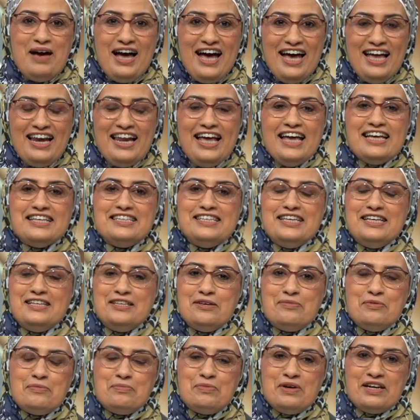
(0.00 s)
مع حلقة
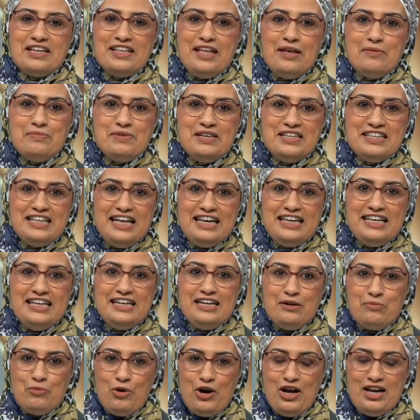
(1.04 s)
جديدة من برنامج
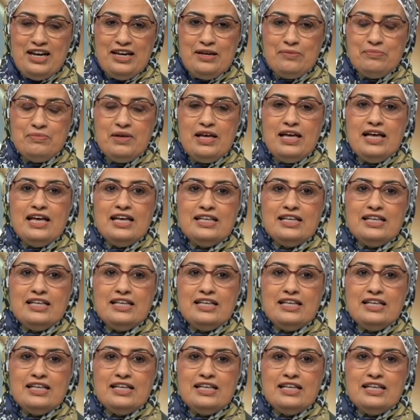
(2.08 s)
دليل المعلم